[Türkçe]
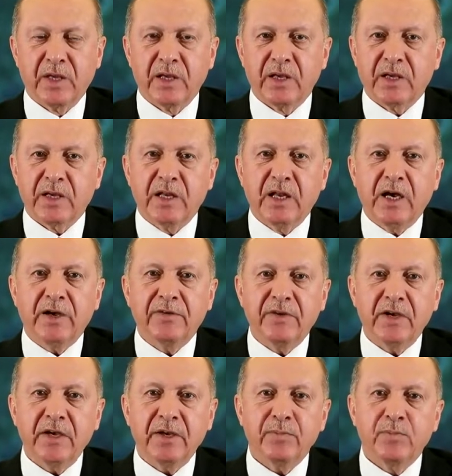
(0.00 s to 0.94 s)

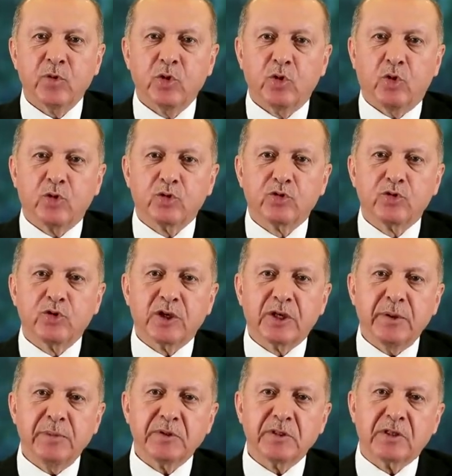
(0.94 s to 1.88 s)
İlave
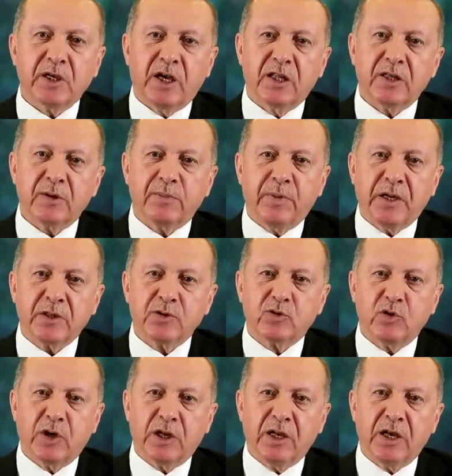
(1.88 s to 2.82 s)
32 bin sağlık
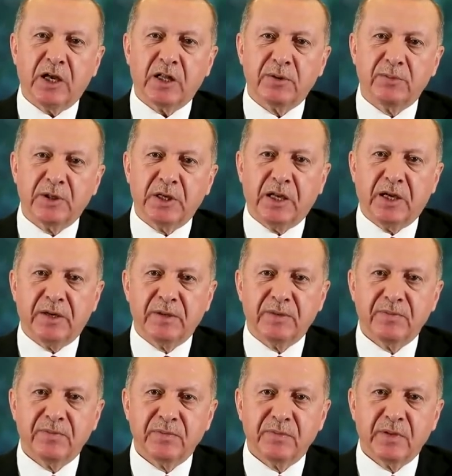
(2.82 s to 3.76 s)
personeli alımıyla
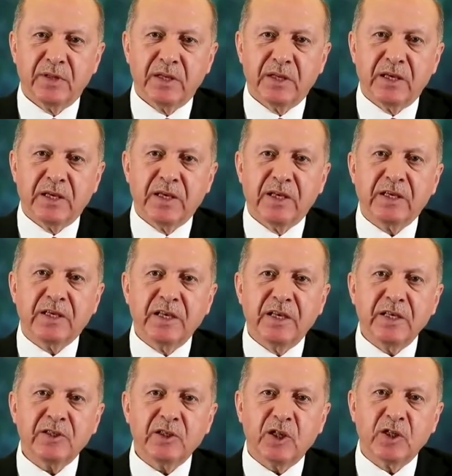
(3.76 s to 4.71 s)

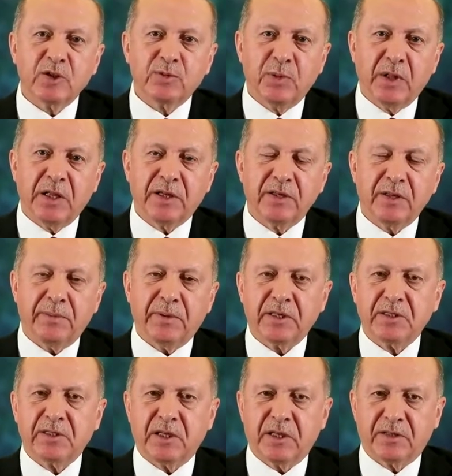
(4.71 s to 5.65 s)
ilgili çalışmaları da
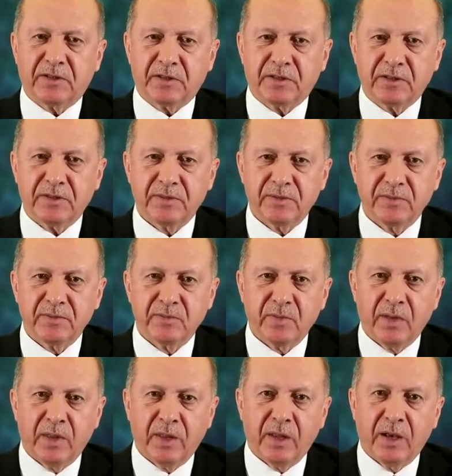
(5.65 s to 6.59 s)
başlattık.
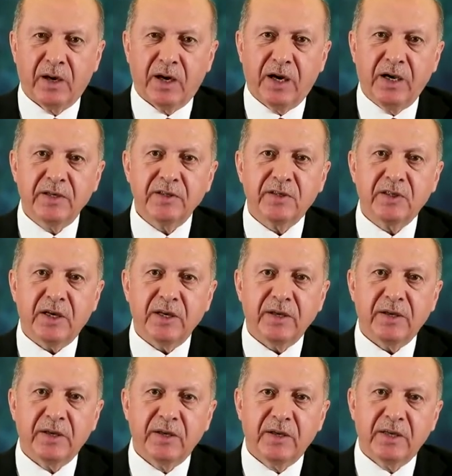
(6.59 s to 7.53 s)

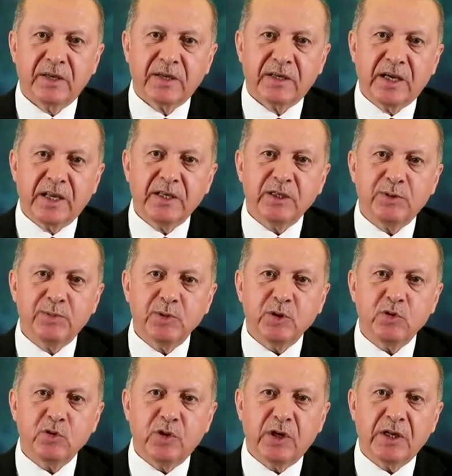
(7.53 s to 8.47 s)
Ayrıca
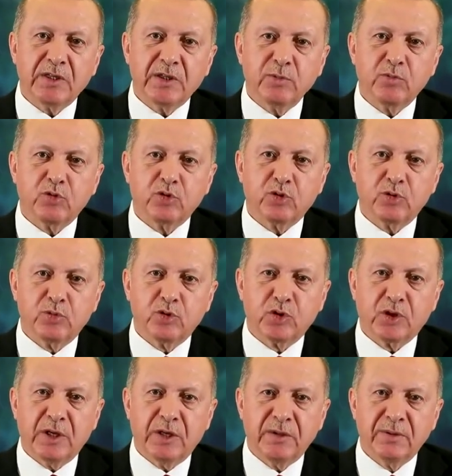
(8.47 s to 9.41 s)
gelişmiş üretim
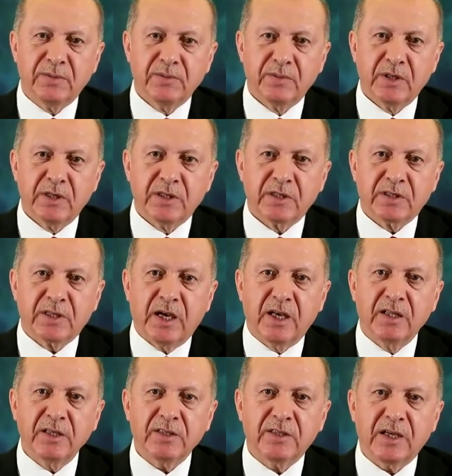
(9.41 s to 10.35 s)
gücümüzle
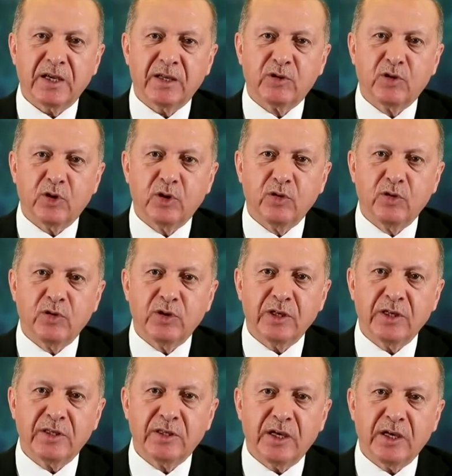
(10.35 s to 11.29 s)
sağlık sektörünün
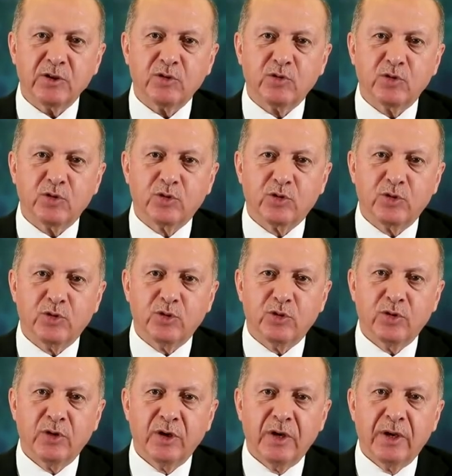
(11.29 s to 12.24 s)
ihtiyaç
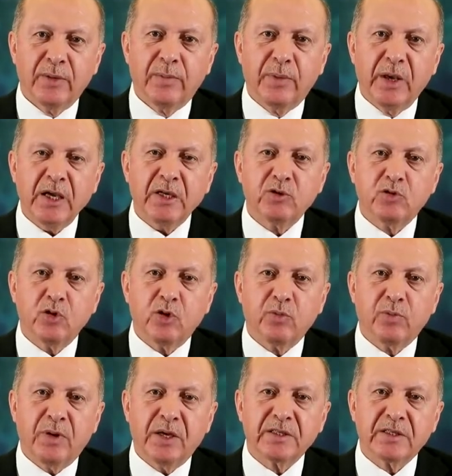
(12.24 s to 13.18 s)
duyduğu pek çok
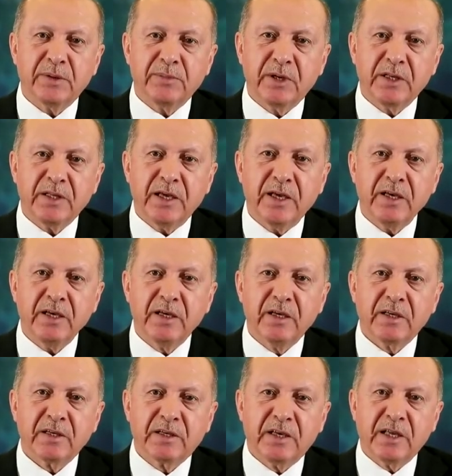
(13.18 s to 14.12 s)
malzemede
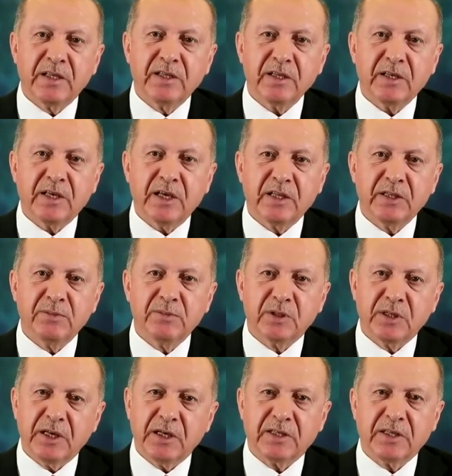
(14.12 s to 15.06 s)
kendi
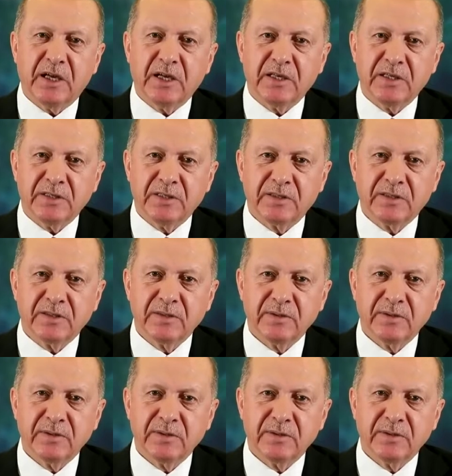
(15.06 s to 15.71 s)
kendimize yeterliyiz.